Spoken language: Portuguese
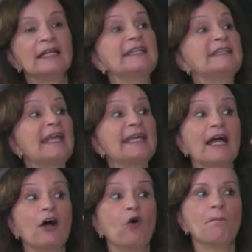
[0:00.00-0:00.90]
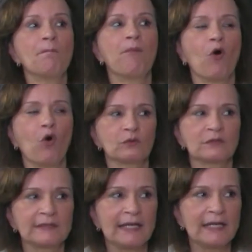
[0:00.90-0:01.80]
que tenha um bom
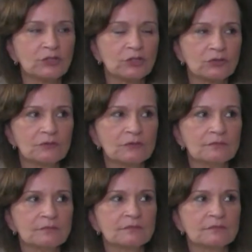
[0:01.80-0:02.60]
texto,